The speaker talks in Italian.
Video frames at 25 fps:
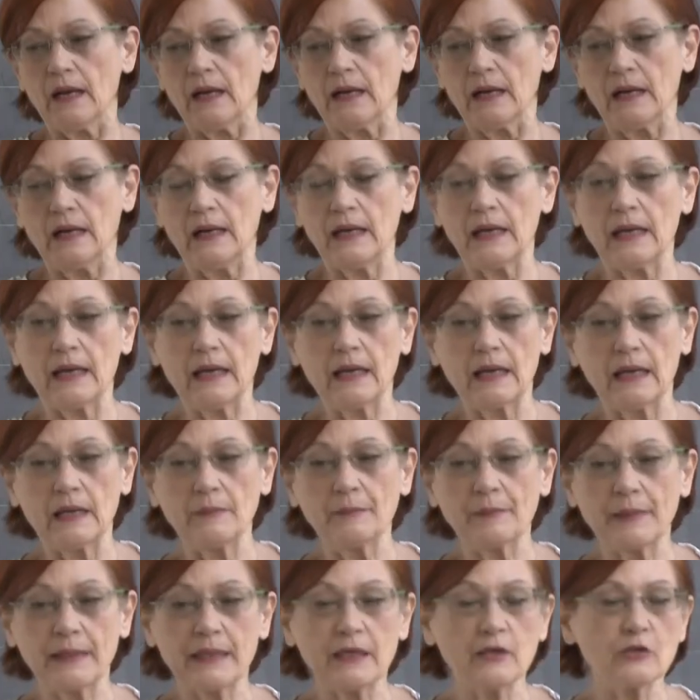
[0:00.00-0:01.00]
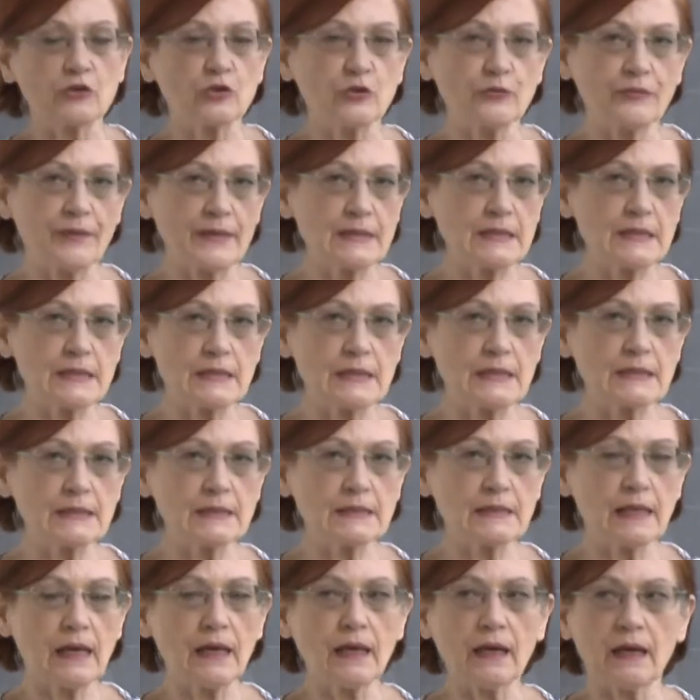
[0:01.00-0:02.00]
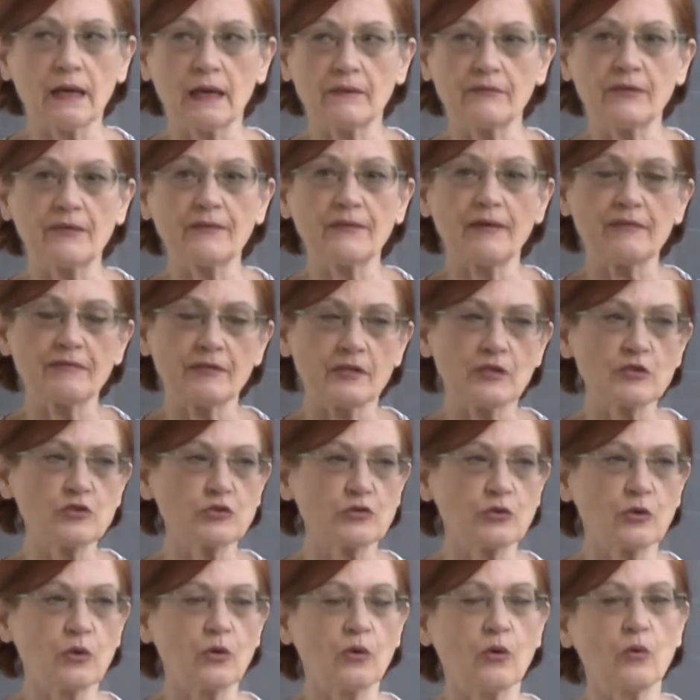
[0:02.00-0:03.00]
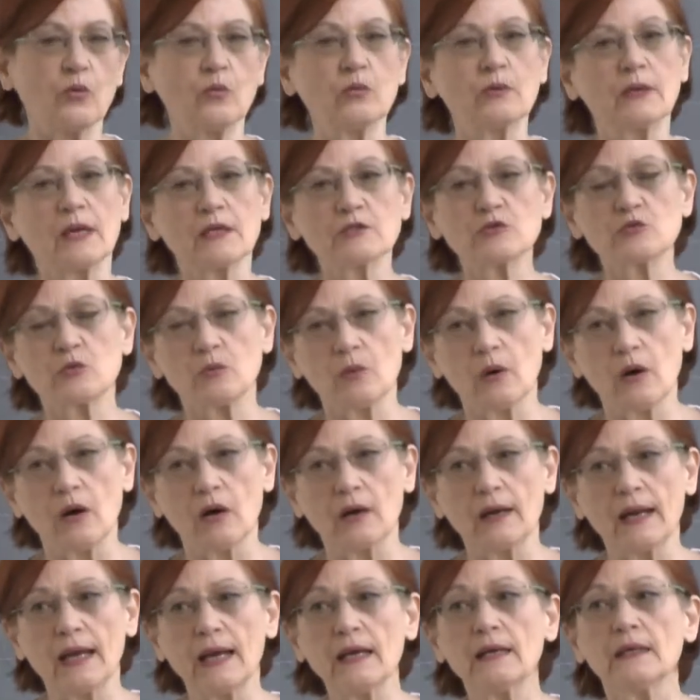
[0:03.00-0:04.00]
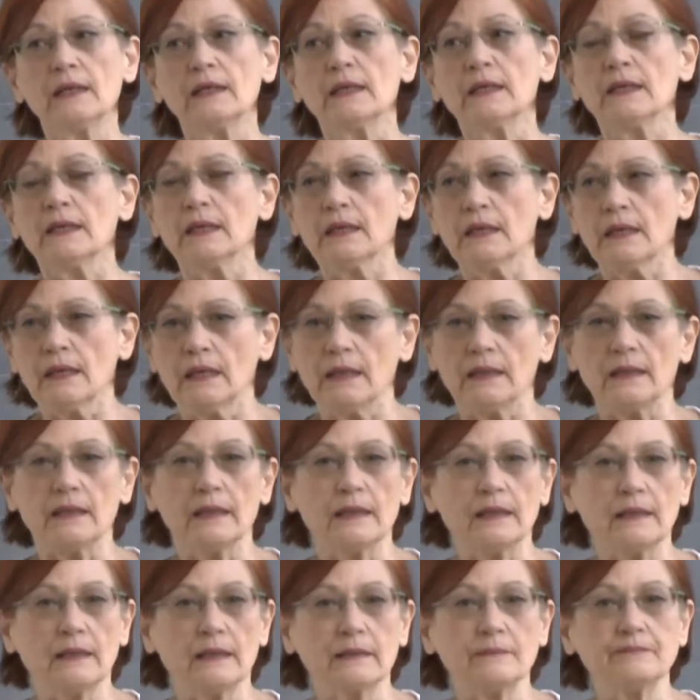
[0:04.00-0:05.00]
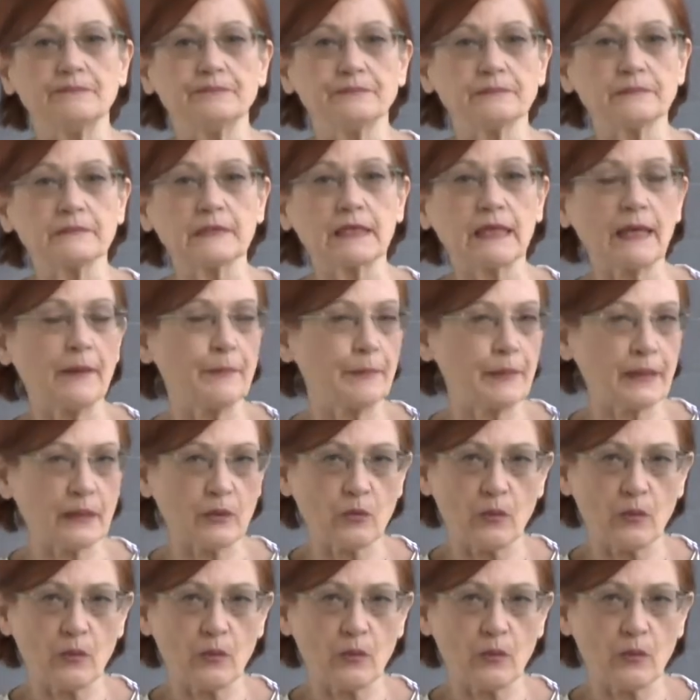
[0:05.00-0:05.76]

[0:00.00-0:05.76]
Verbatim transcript: La, il periodo fascista aveva visto una scuola ehm, che per